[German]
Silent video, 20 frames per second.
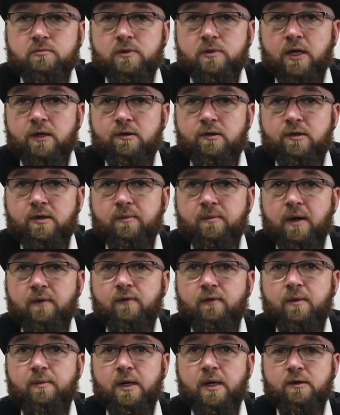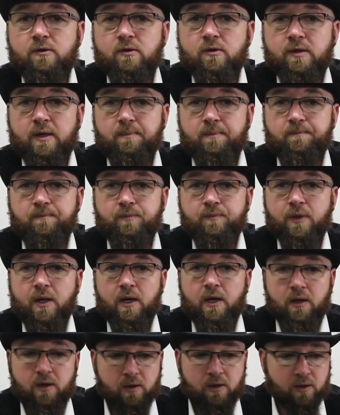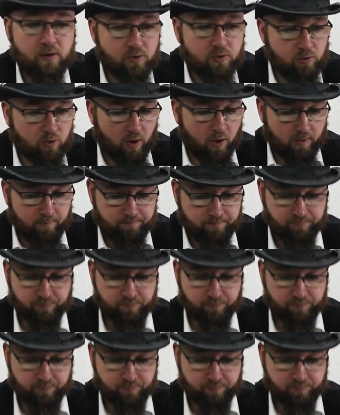das zimmern wir mal zusammen. Ja,